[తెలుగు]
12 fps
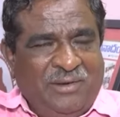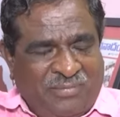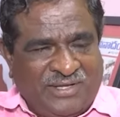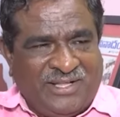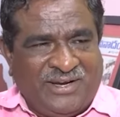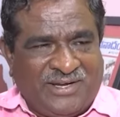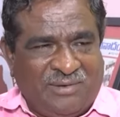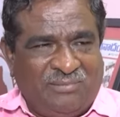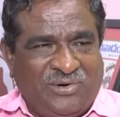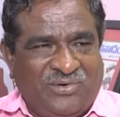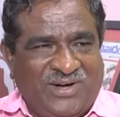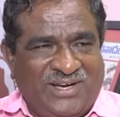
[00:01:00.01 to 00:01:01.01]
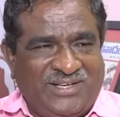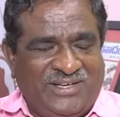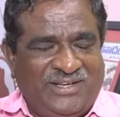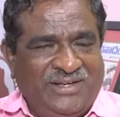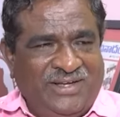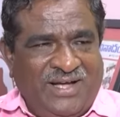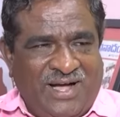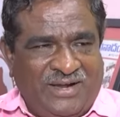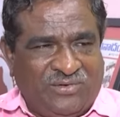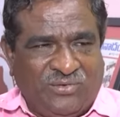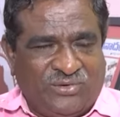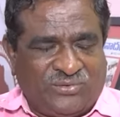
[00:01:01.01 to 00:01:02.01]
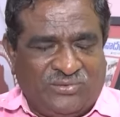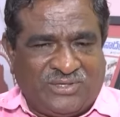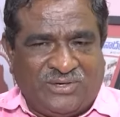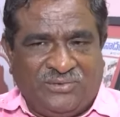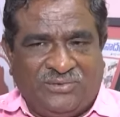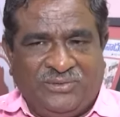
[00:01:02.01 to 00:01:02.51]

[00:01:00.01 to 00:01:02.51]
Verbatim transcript: పేదరికం పోవాలి అని కోరుకుంటాడు